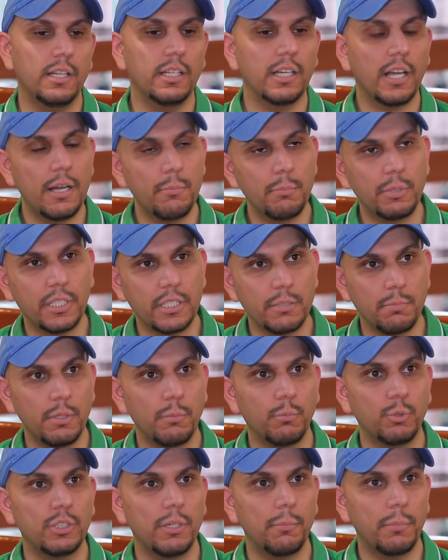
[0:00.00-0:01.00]
اللي قام
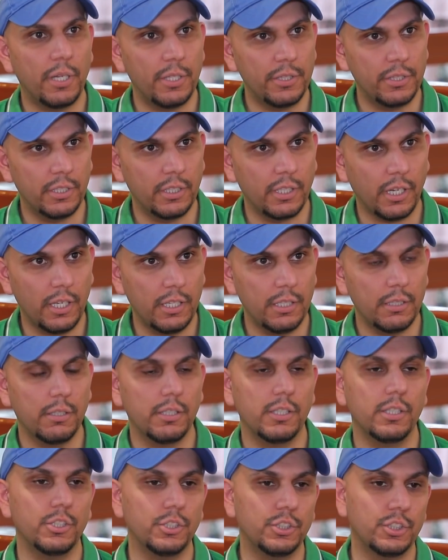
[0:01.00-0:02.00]
بتصميم مجمع النقره
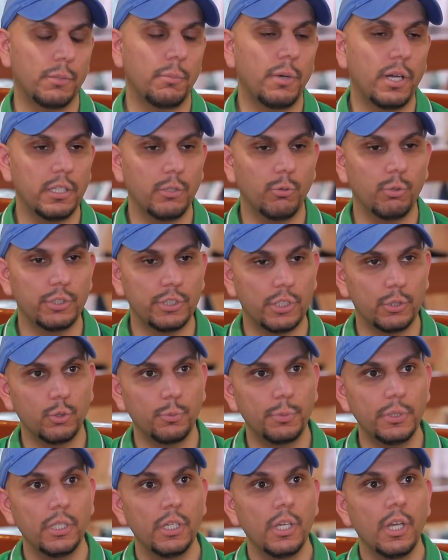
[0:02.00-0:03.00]
آه، الشمالي
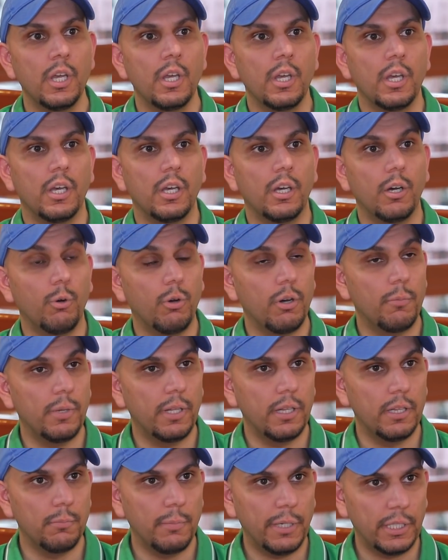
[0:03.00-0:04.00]
والجنوبي آه، هو
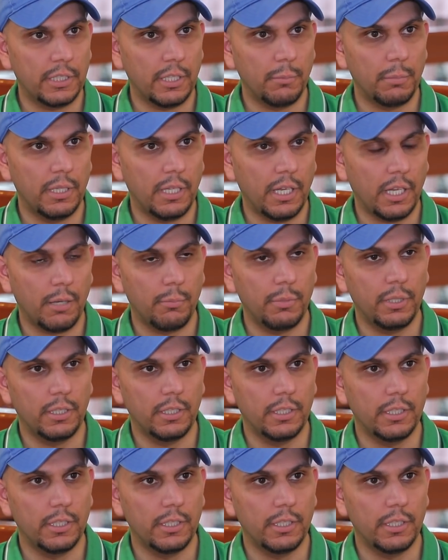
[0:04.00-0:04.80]
المكتب العربي